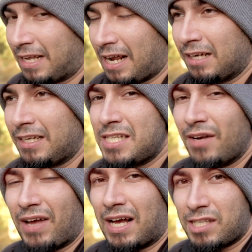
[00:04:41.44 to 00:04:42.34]
De nada te
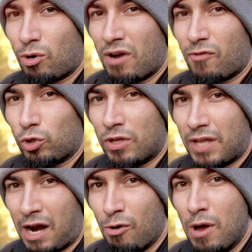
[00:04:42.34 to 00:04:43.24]
sirve hacer una foto
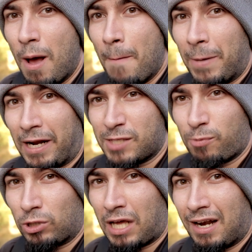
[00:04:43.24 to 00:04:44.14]
en RAW para
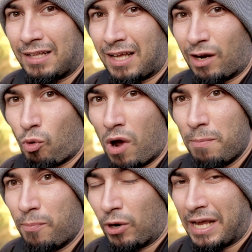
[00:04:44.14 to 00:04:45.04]
exportarla tal
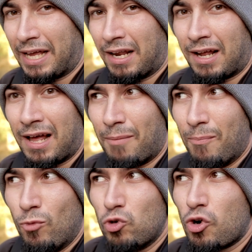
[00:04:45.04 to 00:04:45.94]
cual porque quedará
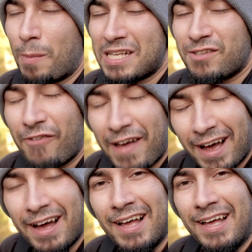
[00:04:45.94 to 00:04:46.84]
mucho más
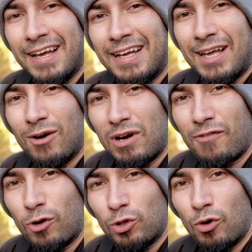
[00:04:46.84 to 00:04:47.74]
fea que
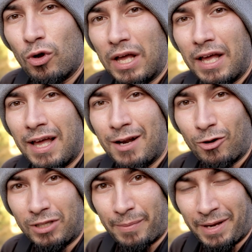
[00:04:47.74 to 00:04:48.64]
una foto en
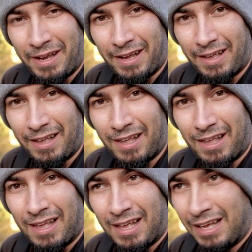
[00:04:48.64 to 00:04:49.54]
JPG.
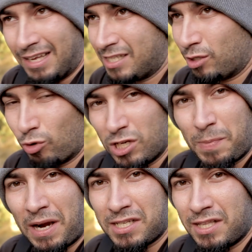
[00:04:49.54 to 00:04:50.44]
Si tú
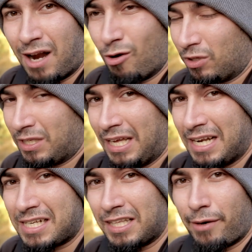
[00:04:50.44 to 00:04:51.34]
disparas en round, tienes que